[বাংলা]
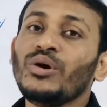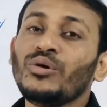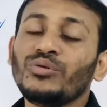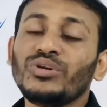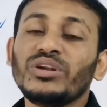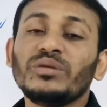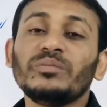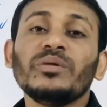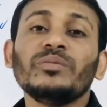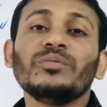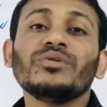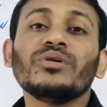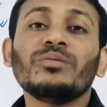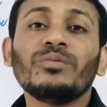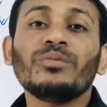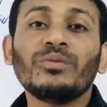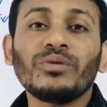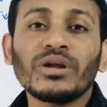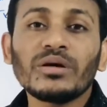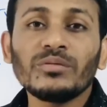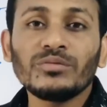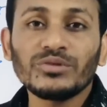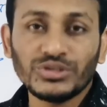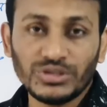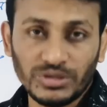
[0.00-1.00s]
উনি বিভিন্ন
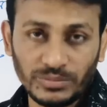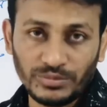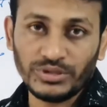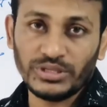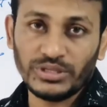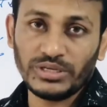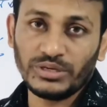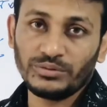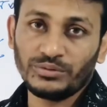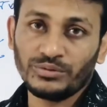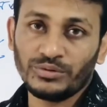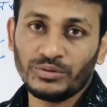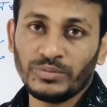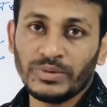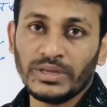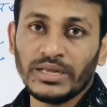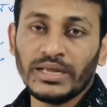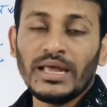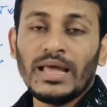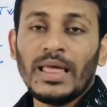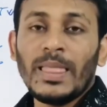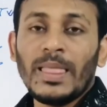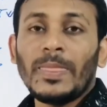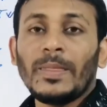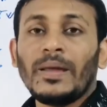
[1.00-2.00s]
পরামর্শ প্রদান করবে
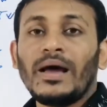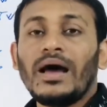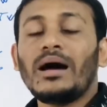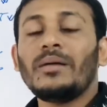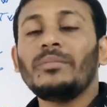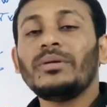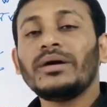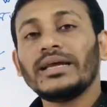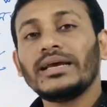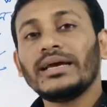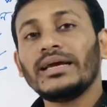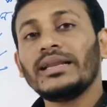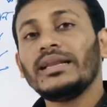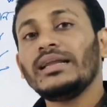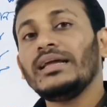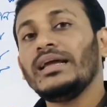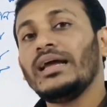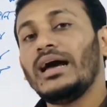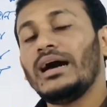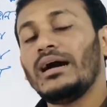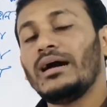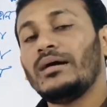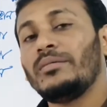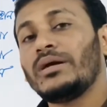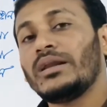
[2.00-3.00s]
আবার এখানে
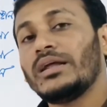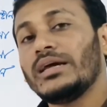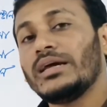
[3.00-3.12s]
আবার